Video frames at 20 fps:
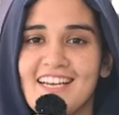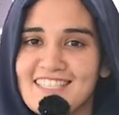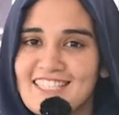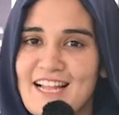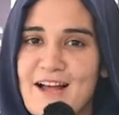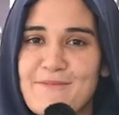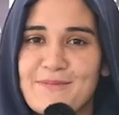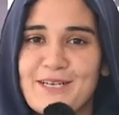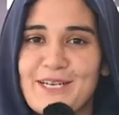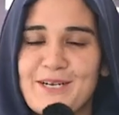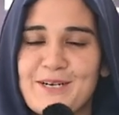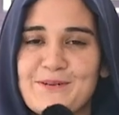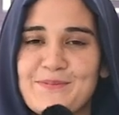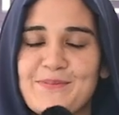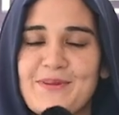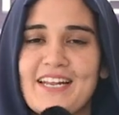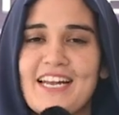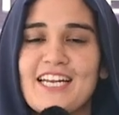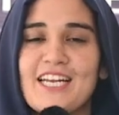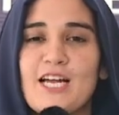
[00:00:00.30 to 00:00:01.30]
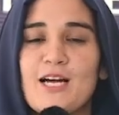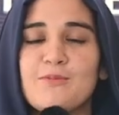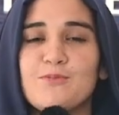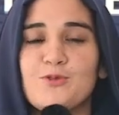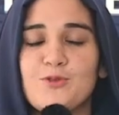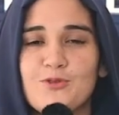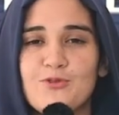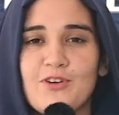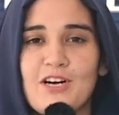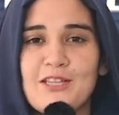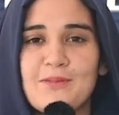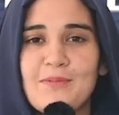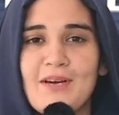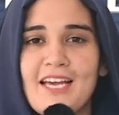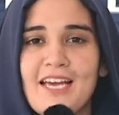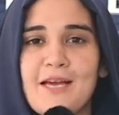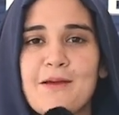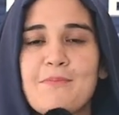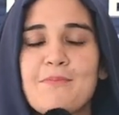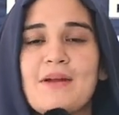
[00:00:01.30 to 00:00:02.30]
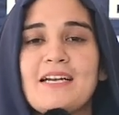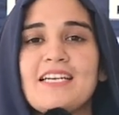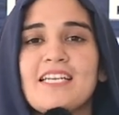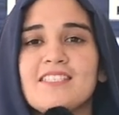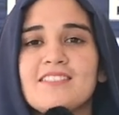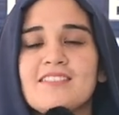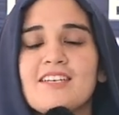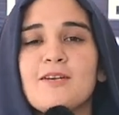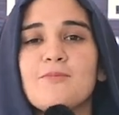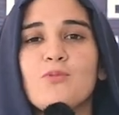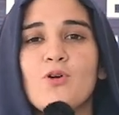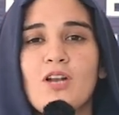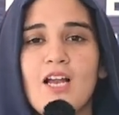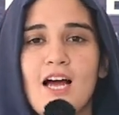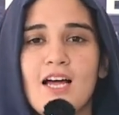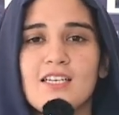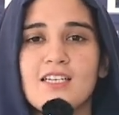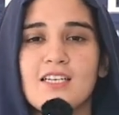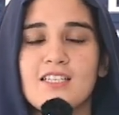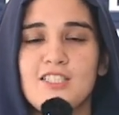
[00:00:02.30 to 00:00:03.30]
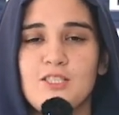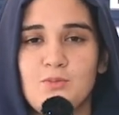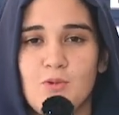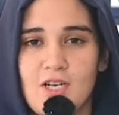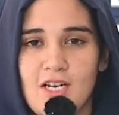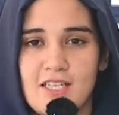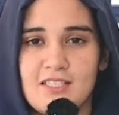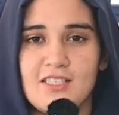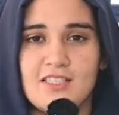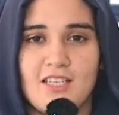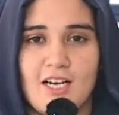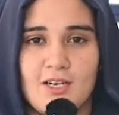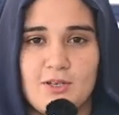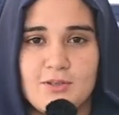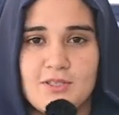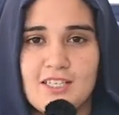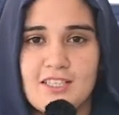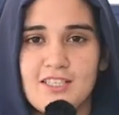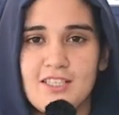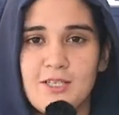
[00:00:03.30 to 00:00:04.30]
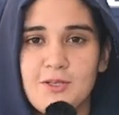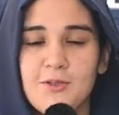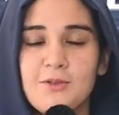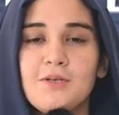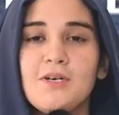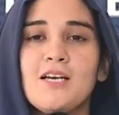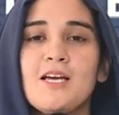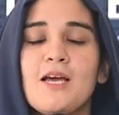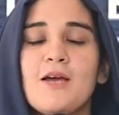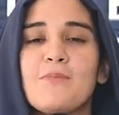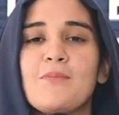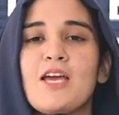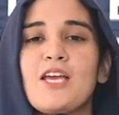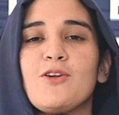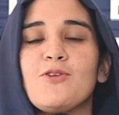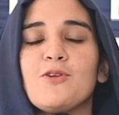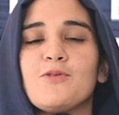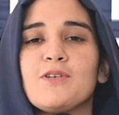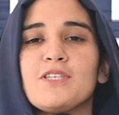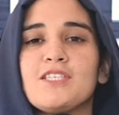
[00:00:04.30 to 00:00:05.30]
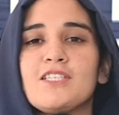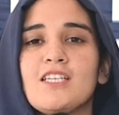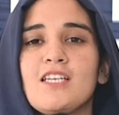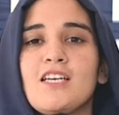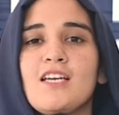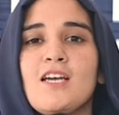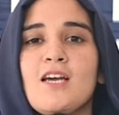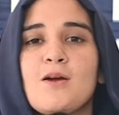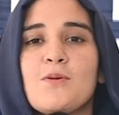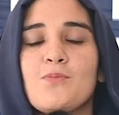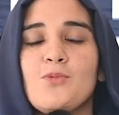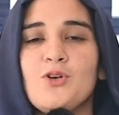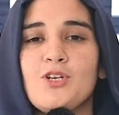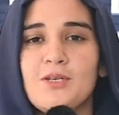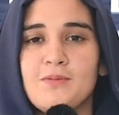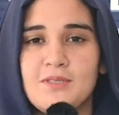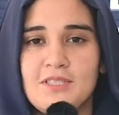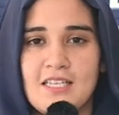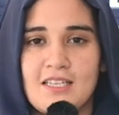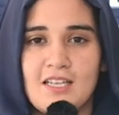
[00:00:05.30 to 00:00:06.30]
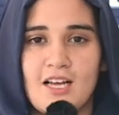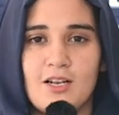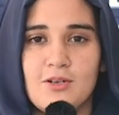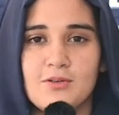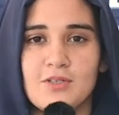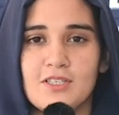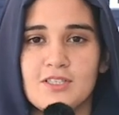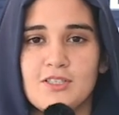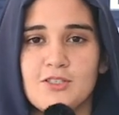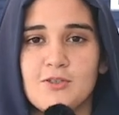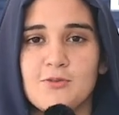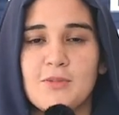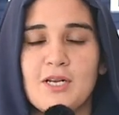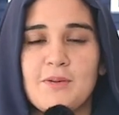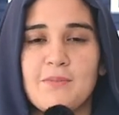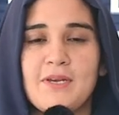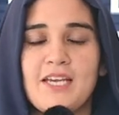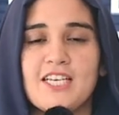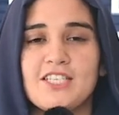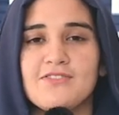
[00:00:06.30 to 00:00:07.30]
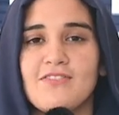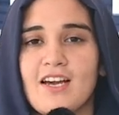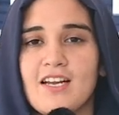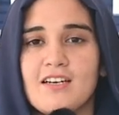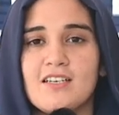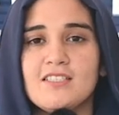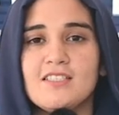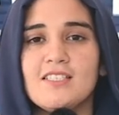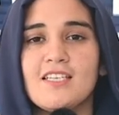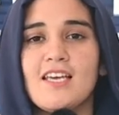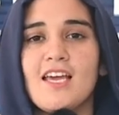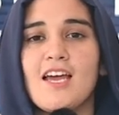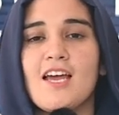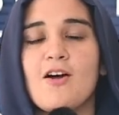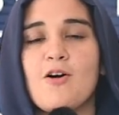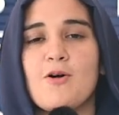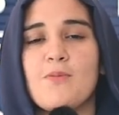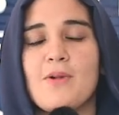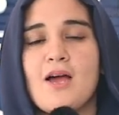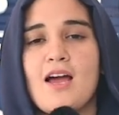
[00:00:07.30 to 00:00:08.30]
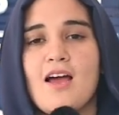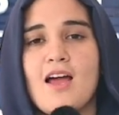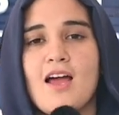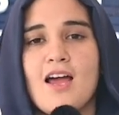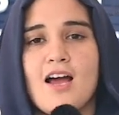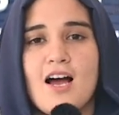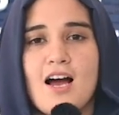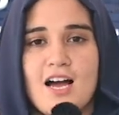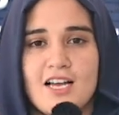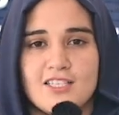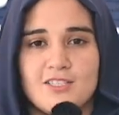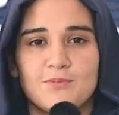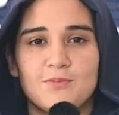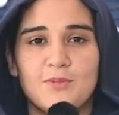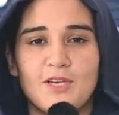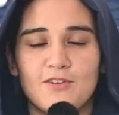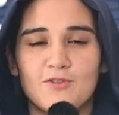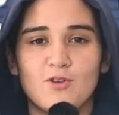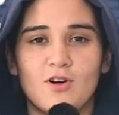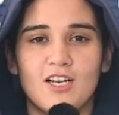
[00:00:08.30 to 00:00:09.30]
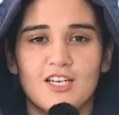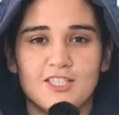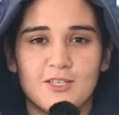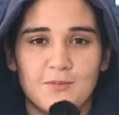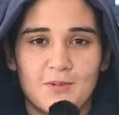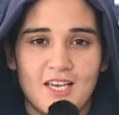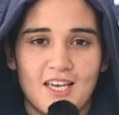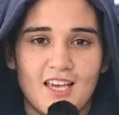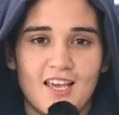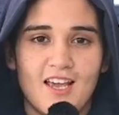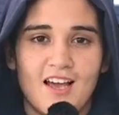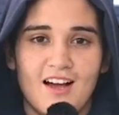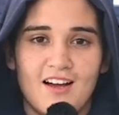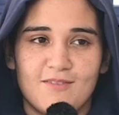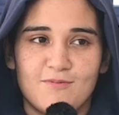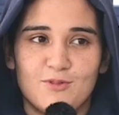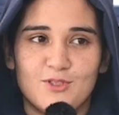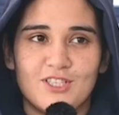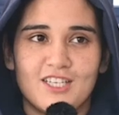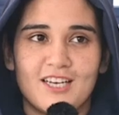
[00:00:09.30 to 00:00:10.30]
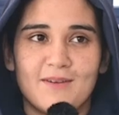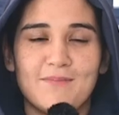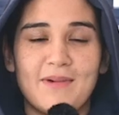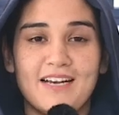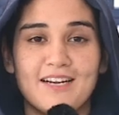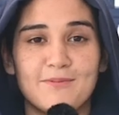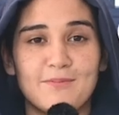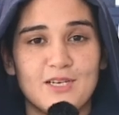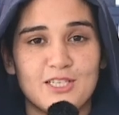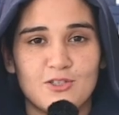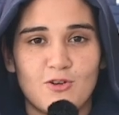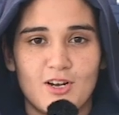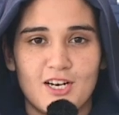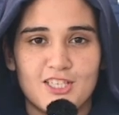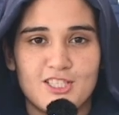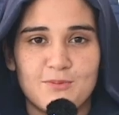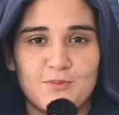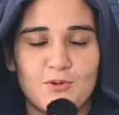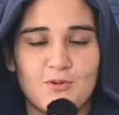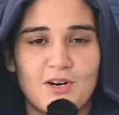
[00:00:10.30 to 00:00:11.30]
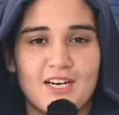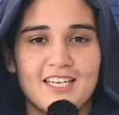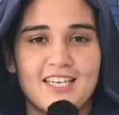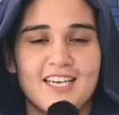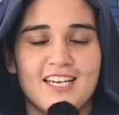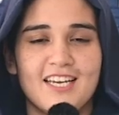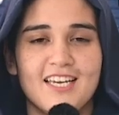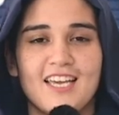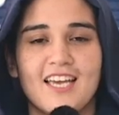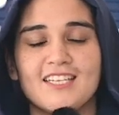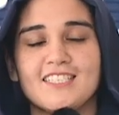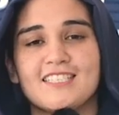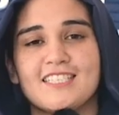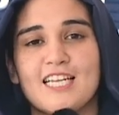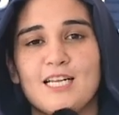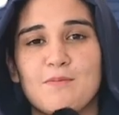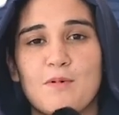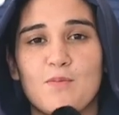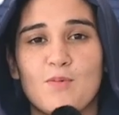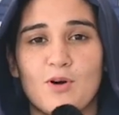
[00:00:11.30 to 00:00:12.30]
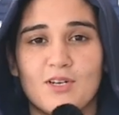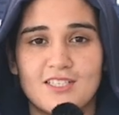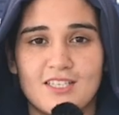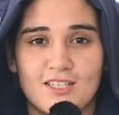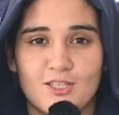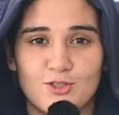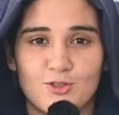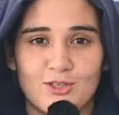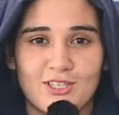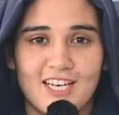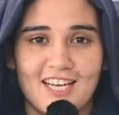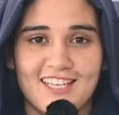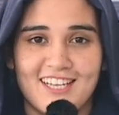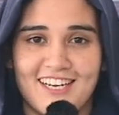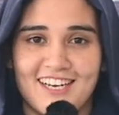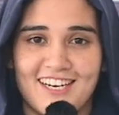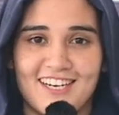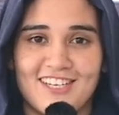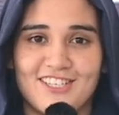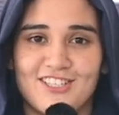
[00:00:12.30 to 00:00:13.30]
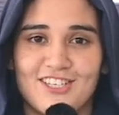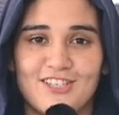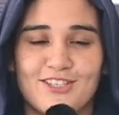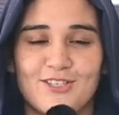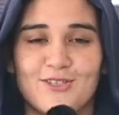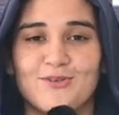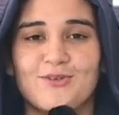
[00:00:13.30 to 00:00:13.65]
अस्सलाम मेरा नाम नूर फातमा है मैं डिस्ट्रिक्ट बोलान कच्ची बोलान से ताल्लुक़ रखती हूँ मैं यूनिवर्सिटी ब्यूटम से ताल्लुक़ रखती हूँ मैंने बी एस फ़ाइन आर्ट्स किया है और मैं आज बी स्कॉलरशिप की मुझे मेरिट बेस्ड स्कॉलरशिप प्रोवाइड की गई है जिसके लिए मैं बहुत ज़्यादा शुक्रिया अदा करना चाहती